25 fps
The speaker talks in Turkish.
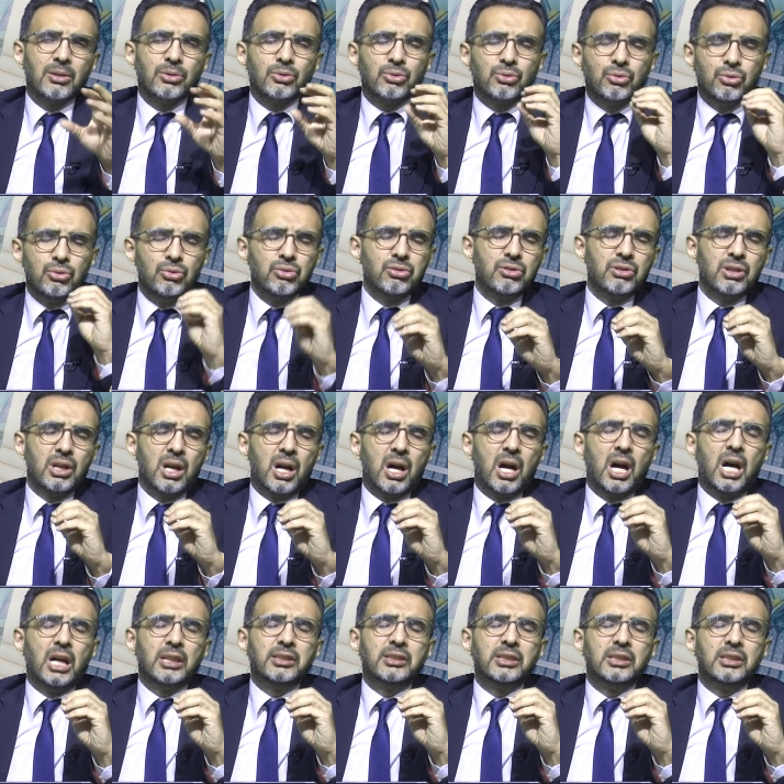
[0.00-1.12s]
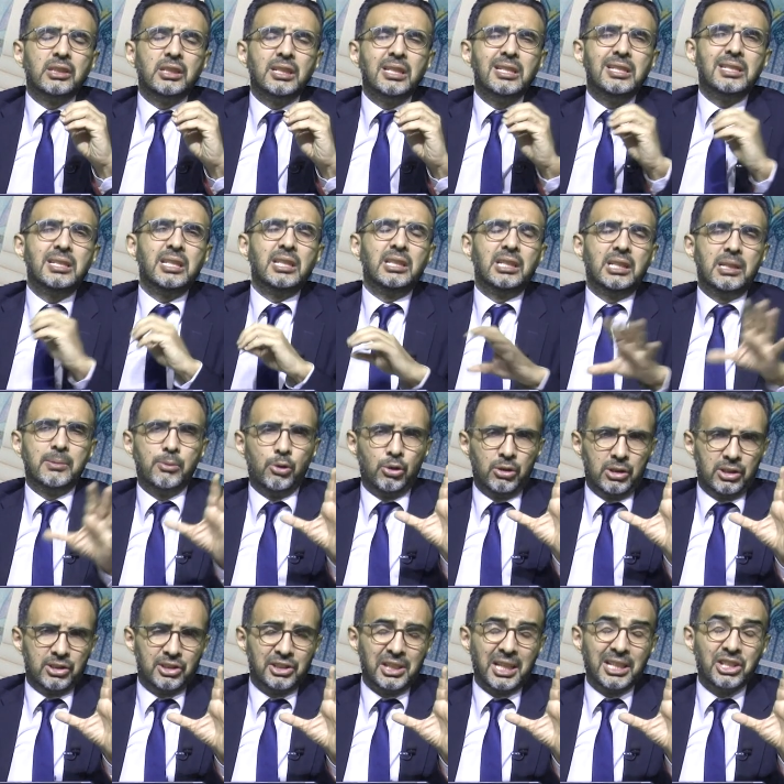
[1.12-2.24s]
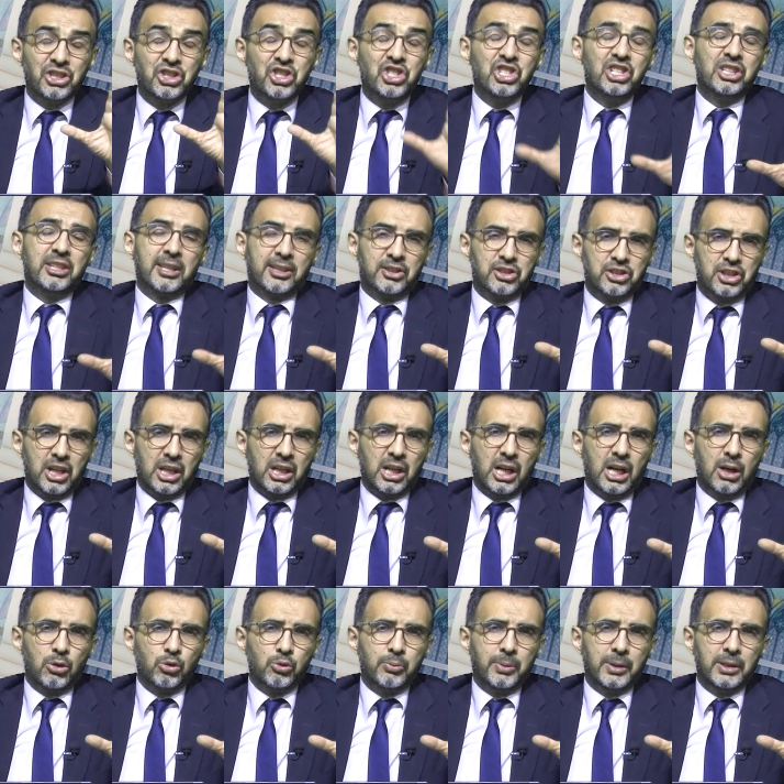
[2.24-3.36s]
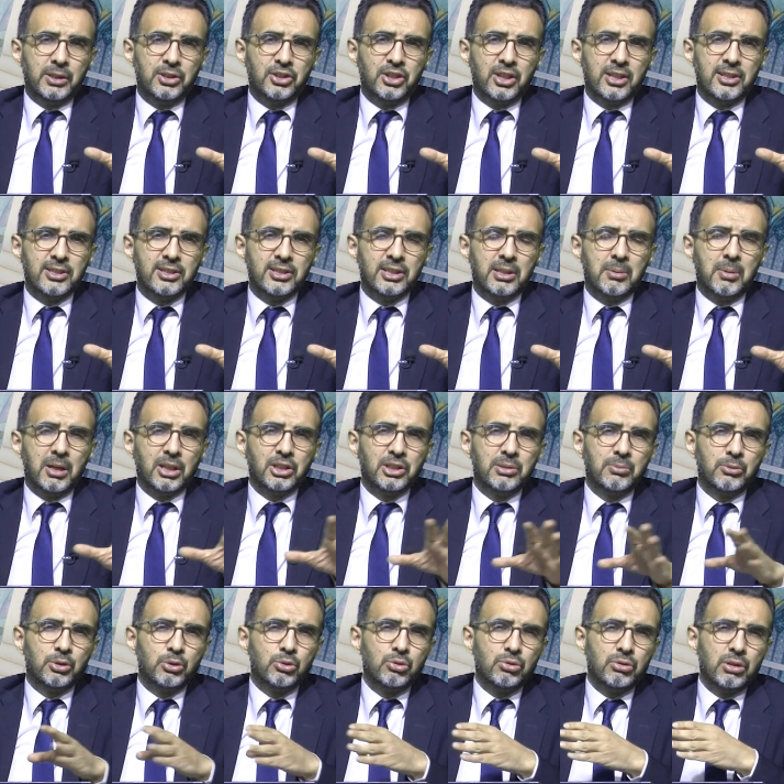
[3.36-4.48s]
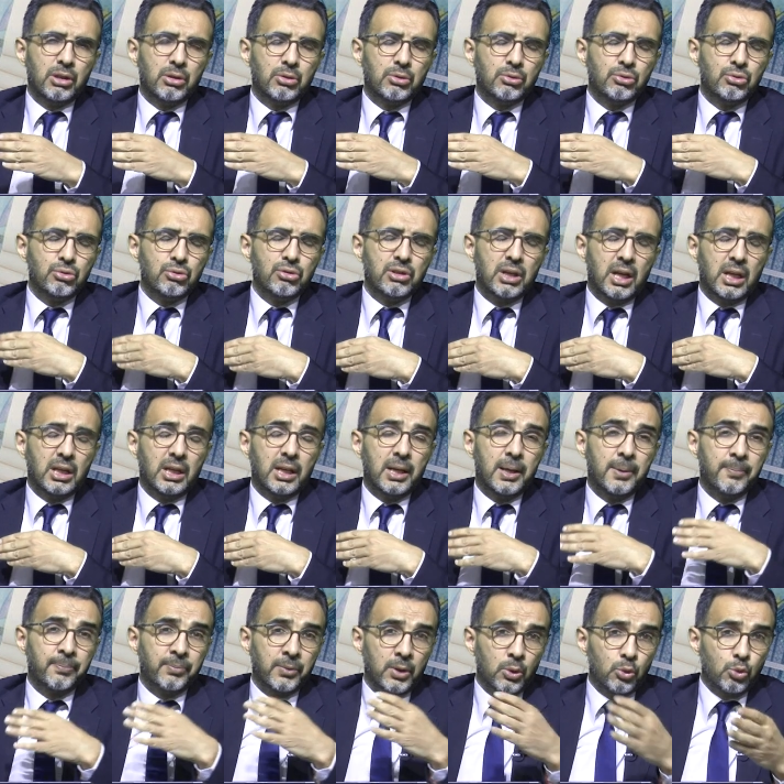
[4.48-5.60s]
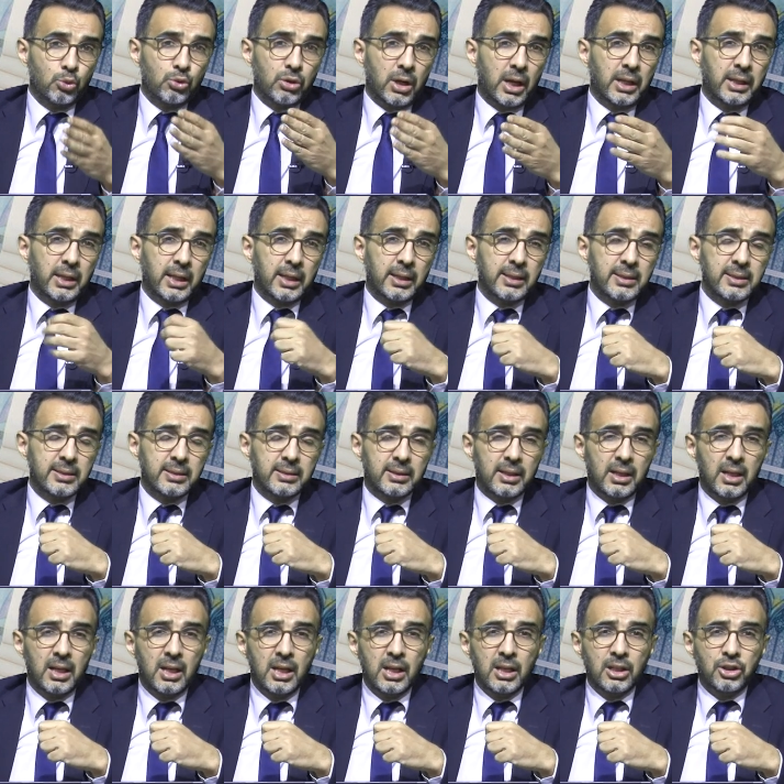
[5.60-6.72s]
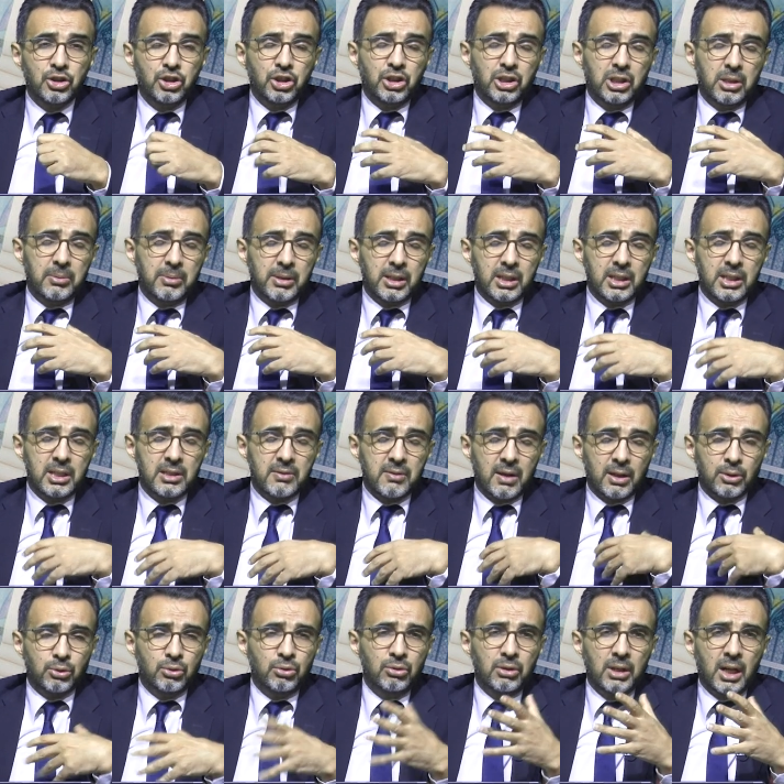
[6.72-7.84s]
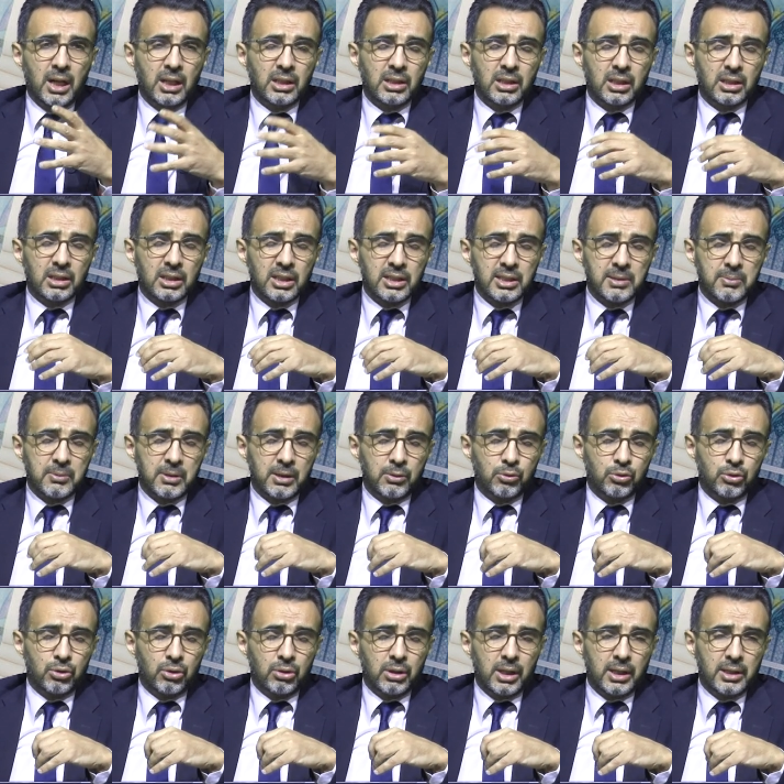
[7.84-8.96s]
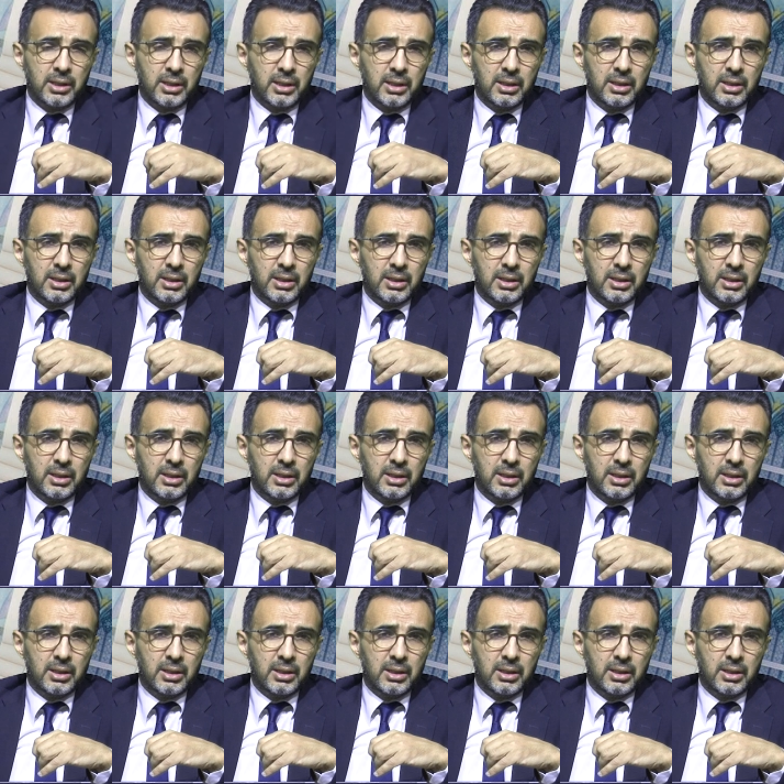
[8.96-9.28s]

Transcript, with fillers: Rusya atını istediği gibi oynatacak, cirit atacak Avrupa'nın içerisinde. Bak şimdi Rusya ile Ukrayna arasında ciddi bir kriz var. Dünyayı kasıp kavuruyorlar.